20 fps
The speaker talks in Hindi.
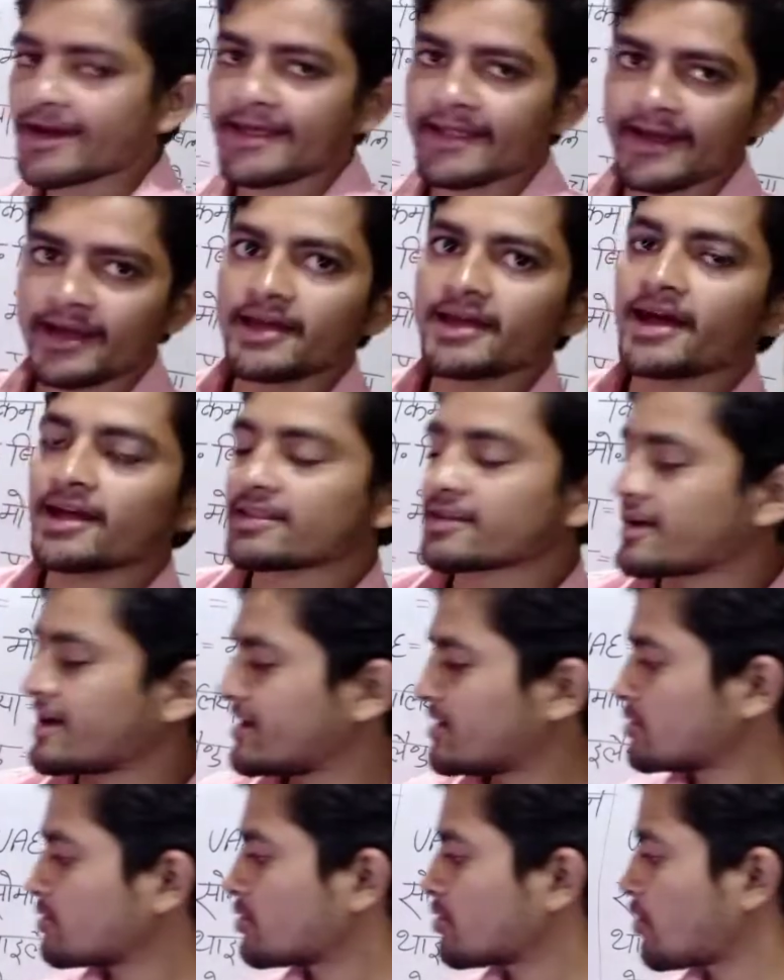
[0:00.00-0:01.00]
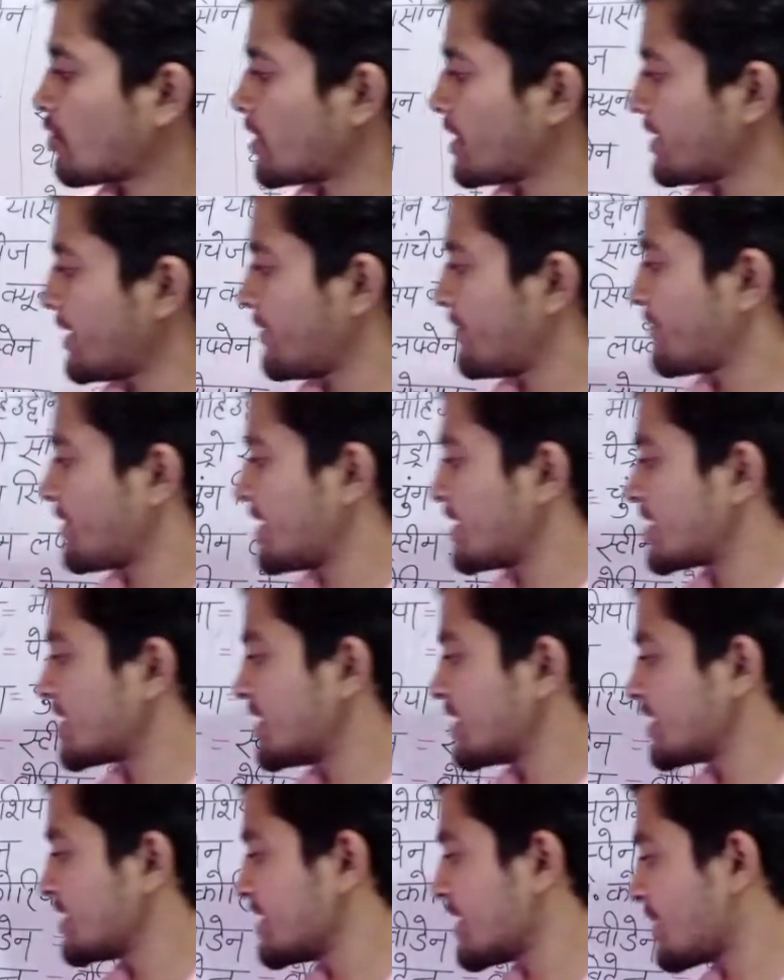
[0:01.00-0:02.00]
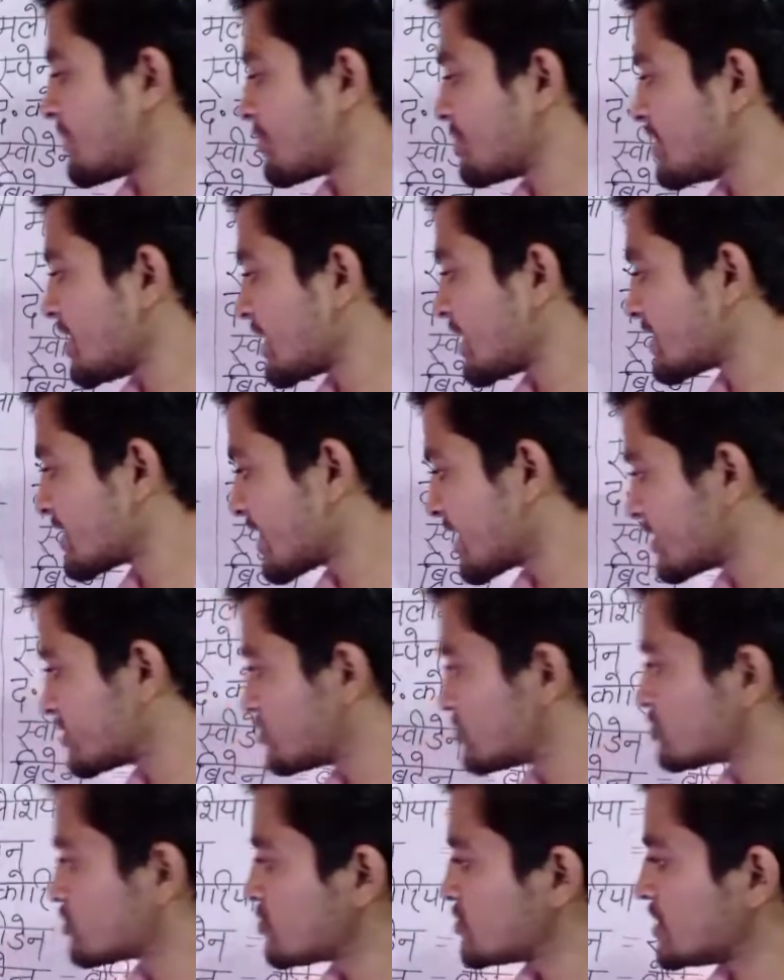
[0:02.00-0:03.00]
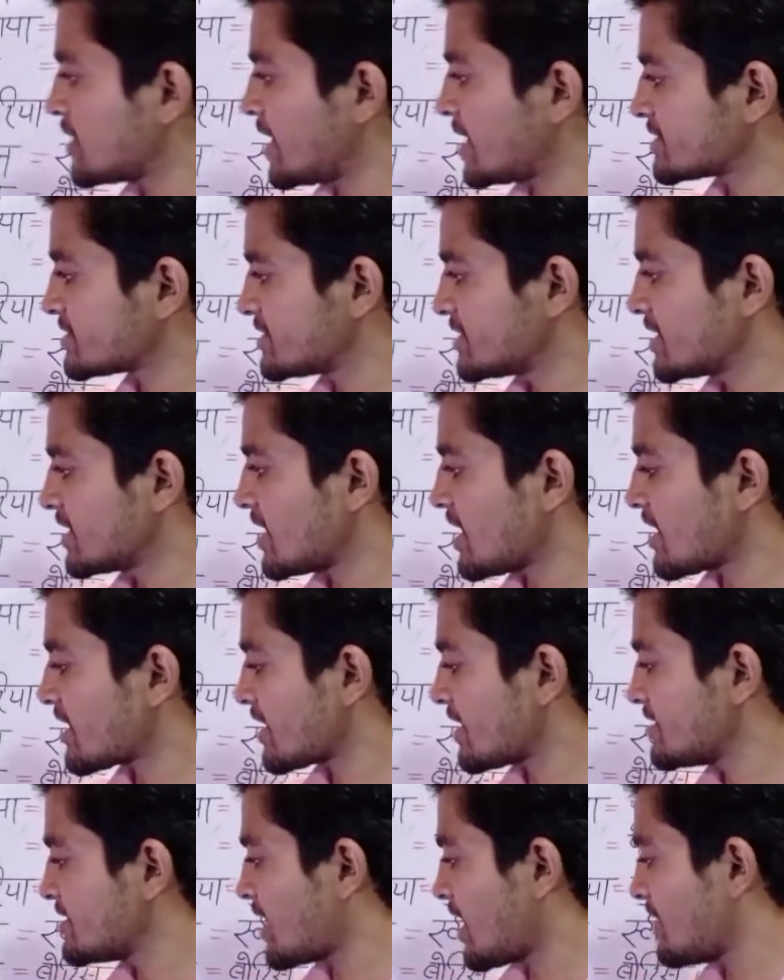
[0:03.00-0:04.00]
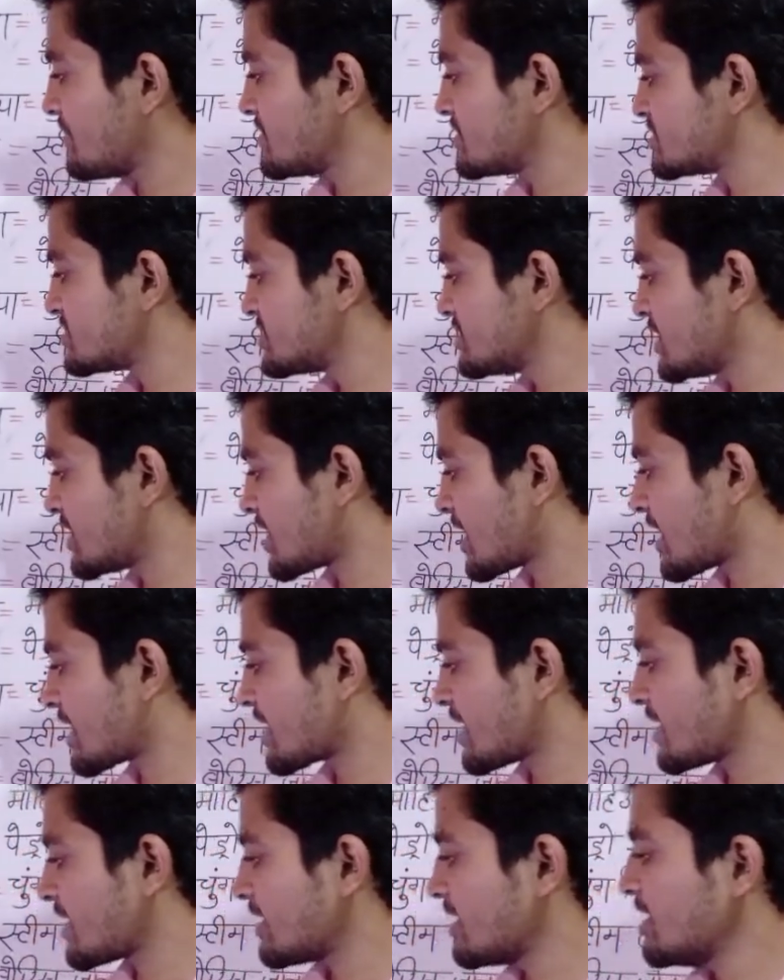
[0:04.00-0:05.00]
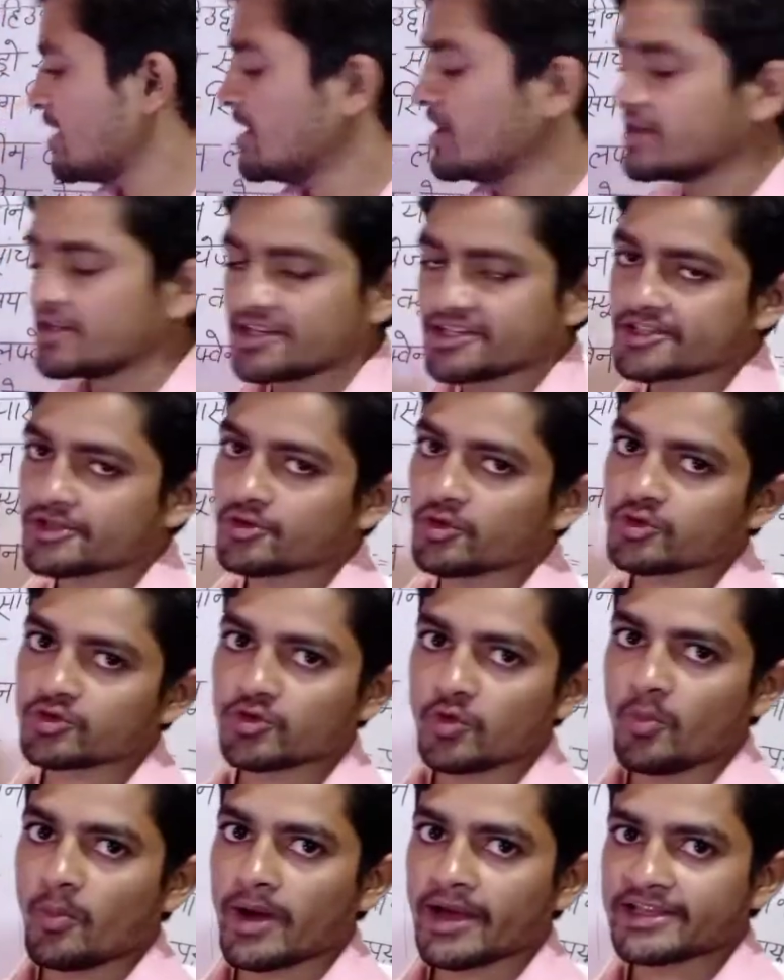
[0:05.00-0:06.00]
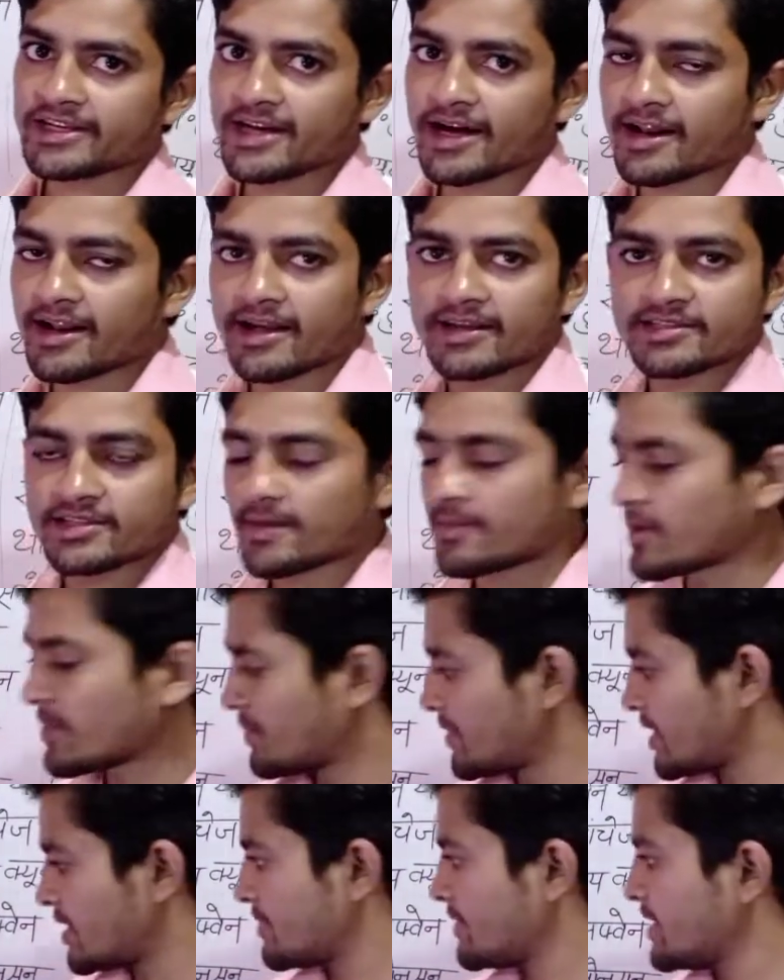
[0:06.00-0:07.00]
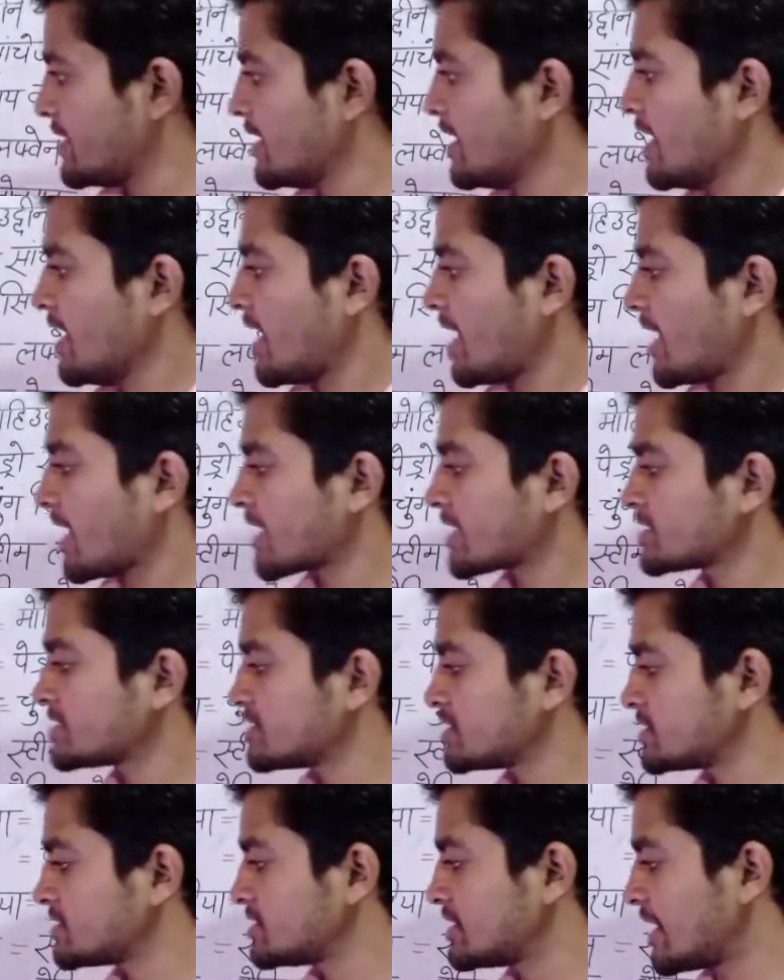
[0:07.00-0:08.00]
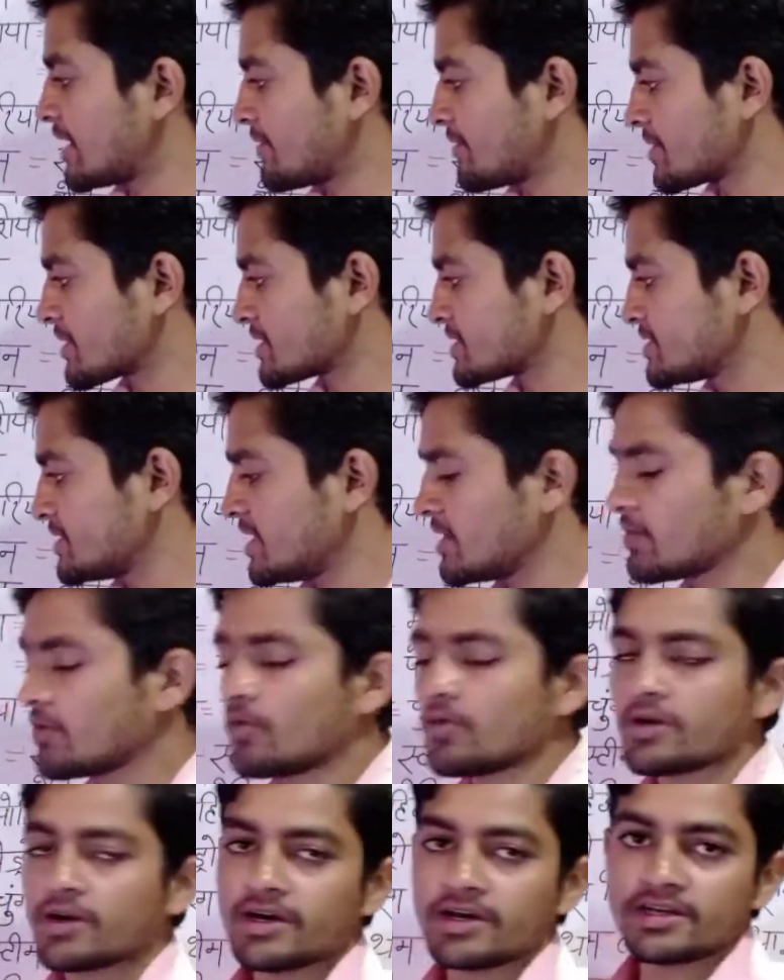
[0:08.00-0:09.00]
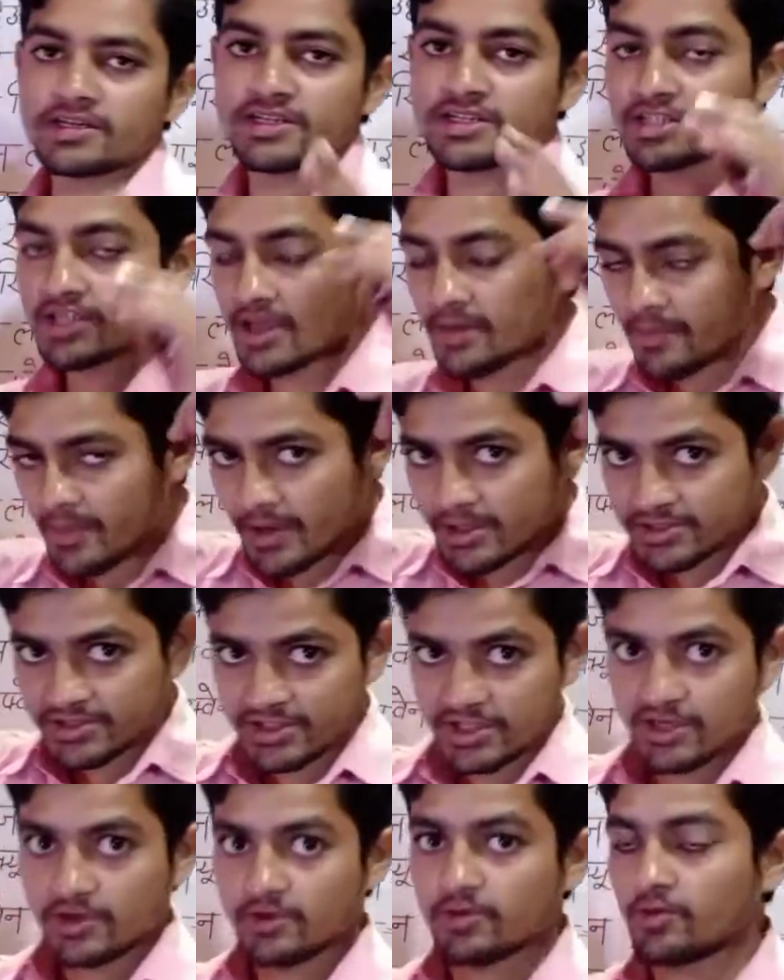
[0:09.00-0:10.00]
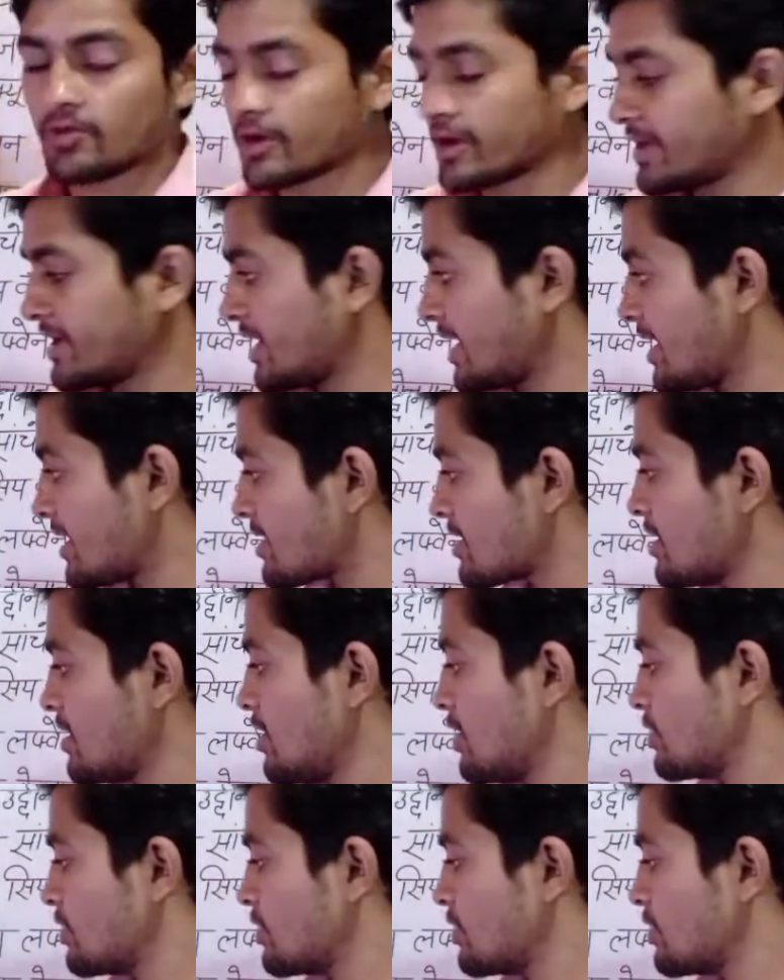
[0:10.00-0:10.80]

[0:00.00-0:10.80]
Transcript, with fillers: कह देंगे याद करना तो थोड़ा डिफिकल्ट है लेकिन आपको याद रहेगा दोस्तों यहाँ सिंगा आ रहा है यहाँ भी सियन आ रहा है इसे दोस्तों मैच कर रहे हैं शब्द फिर भी अगर जिस जानवर के सींग होंगे जिसके पास सींग होंगे यार